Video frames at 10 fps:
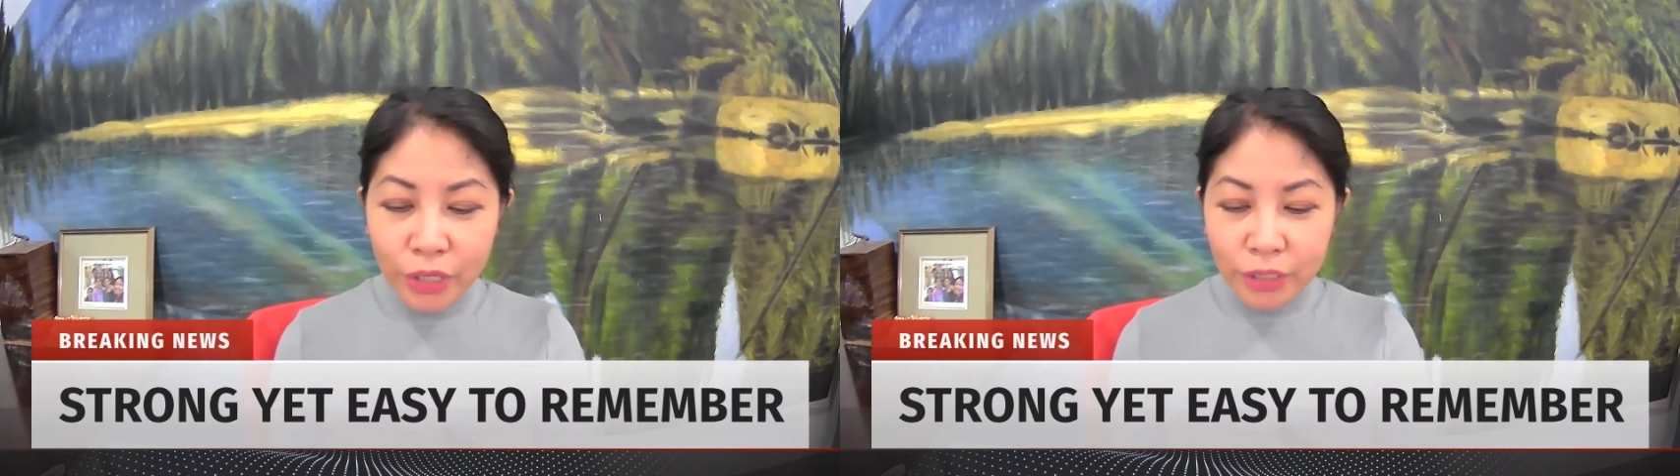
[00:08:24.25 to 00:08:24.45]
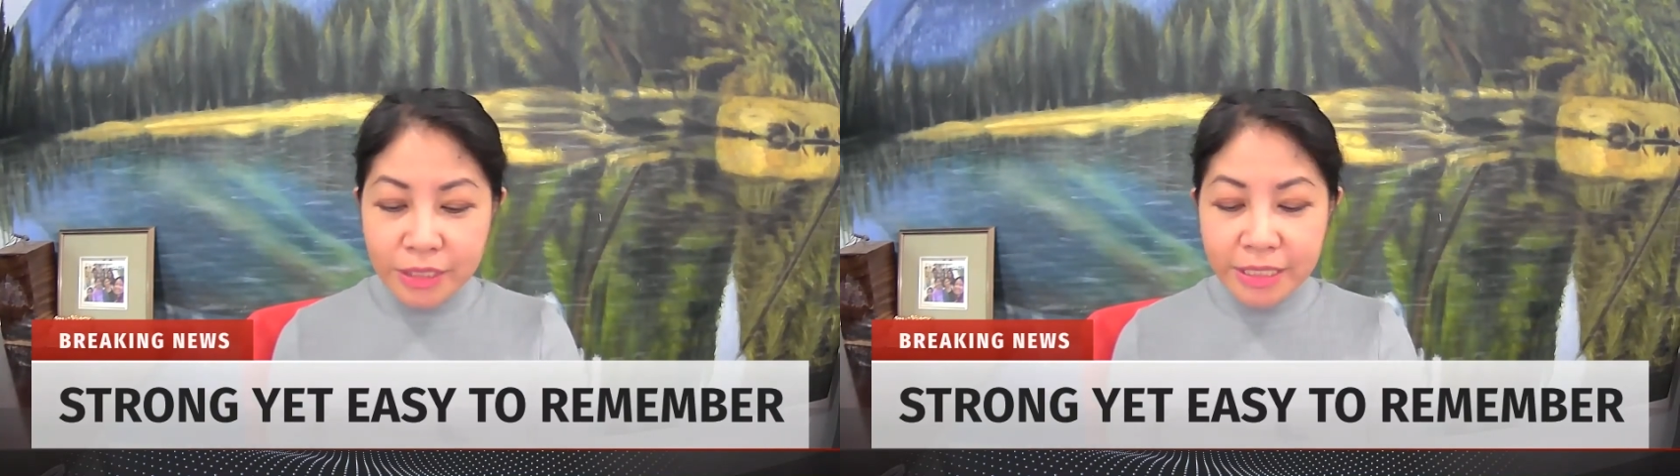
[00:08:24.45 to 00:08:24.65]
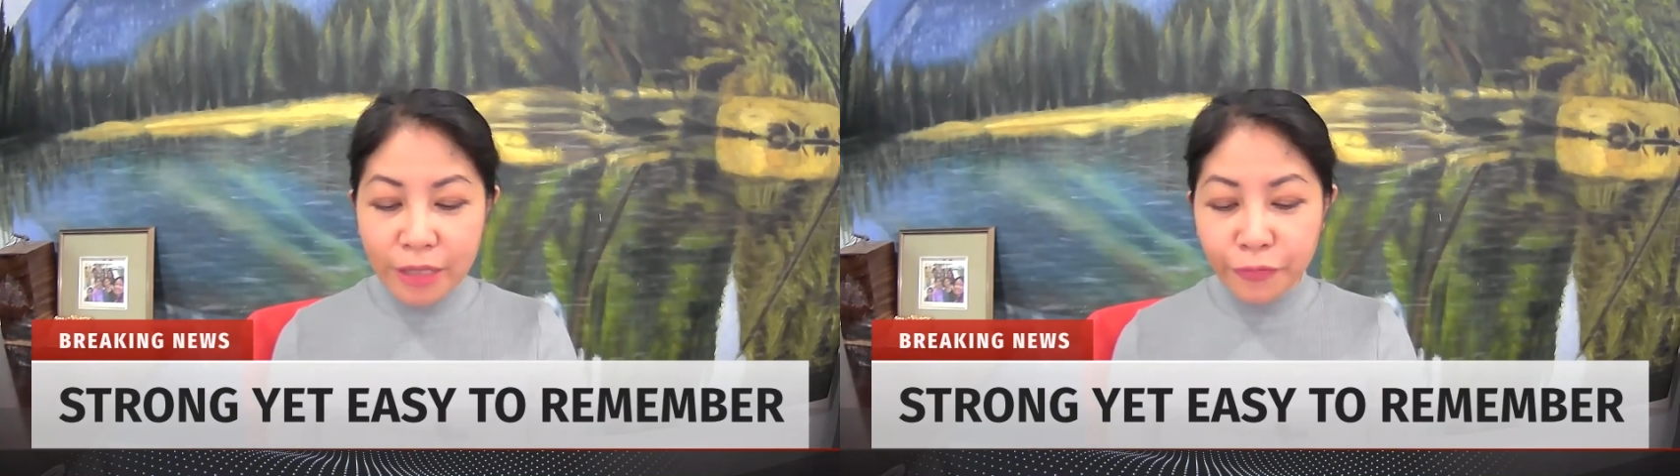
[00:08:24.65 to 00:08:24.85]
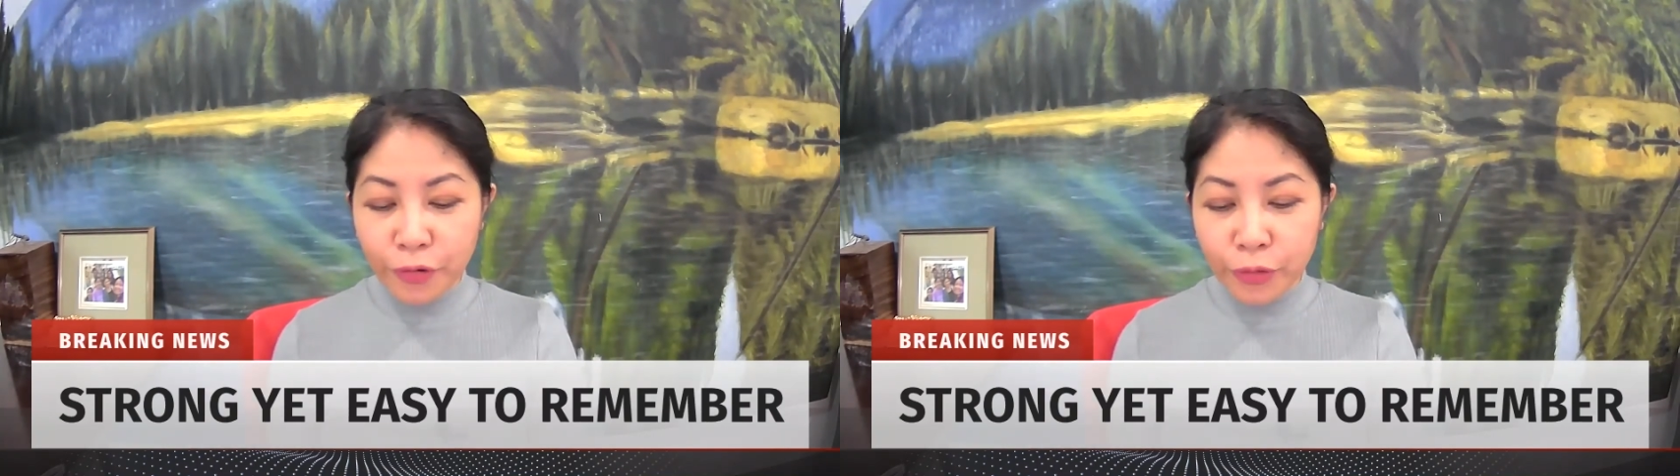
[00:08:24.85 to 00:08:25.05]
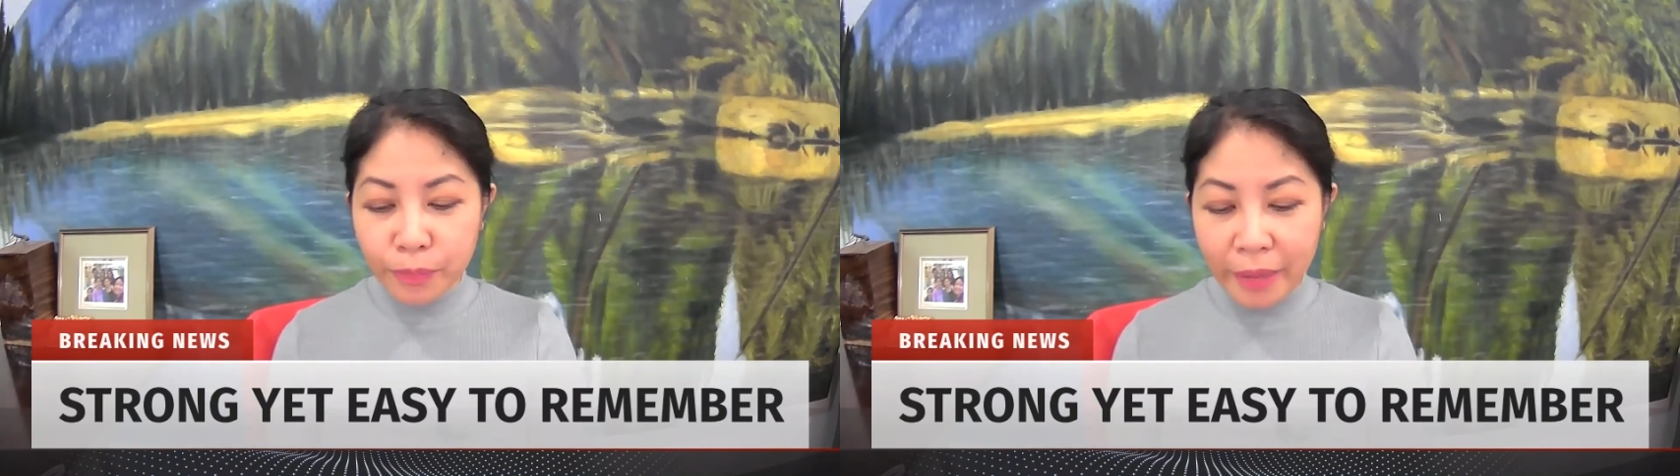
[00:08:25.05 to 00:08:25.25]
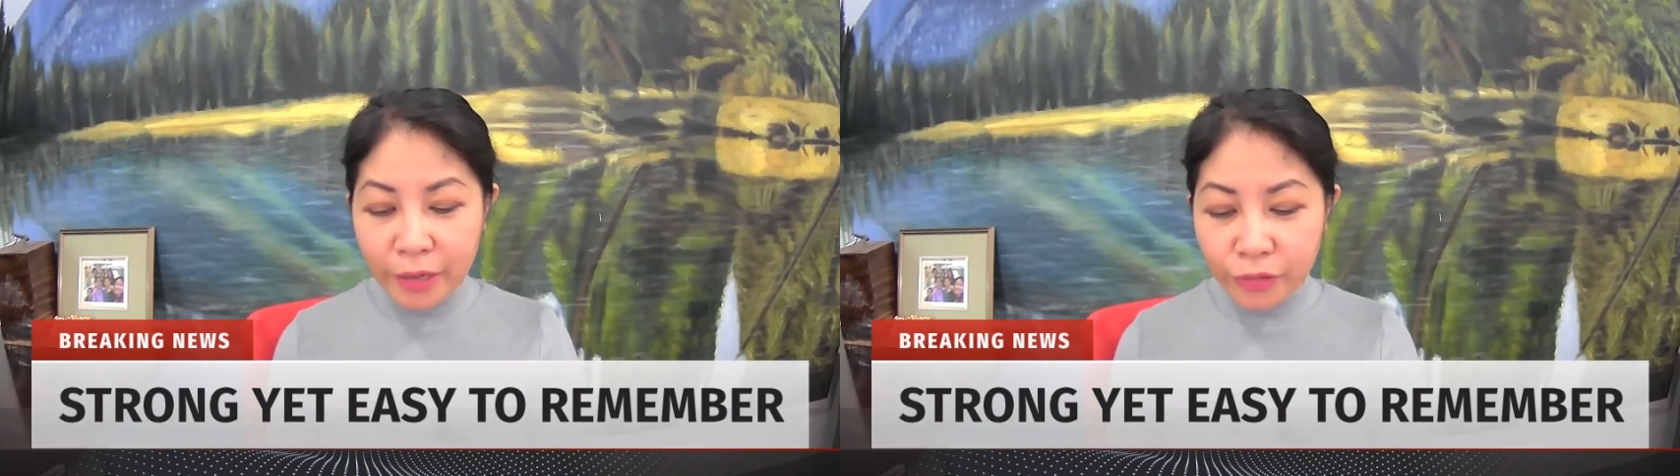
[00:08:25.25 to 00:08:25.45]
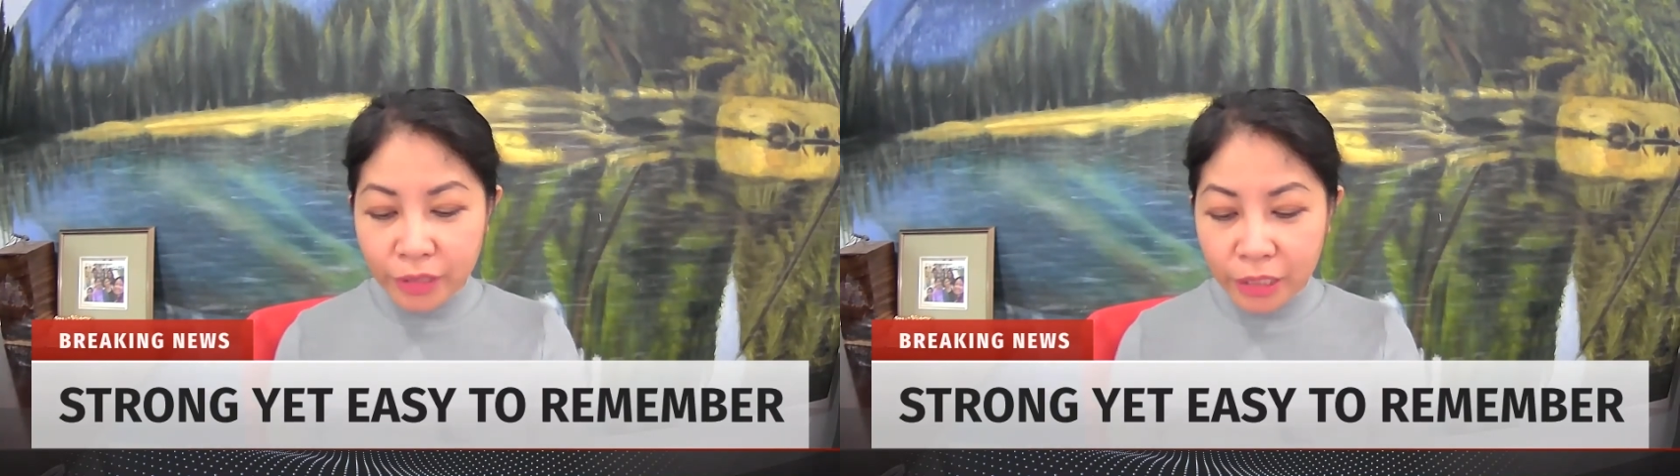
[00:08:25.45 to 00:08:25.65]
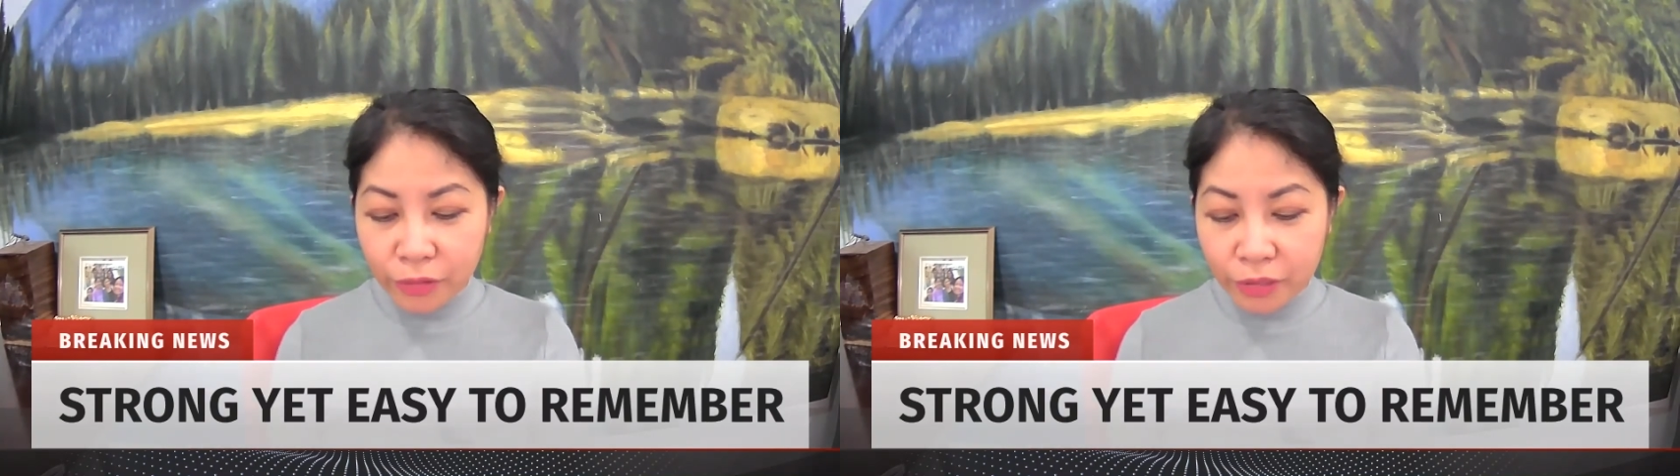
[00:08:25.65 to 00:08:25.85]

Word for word: The cellphone, meron dito,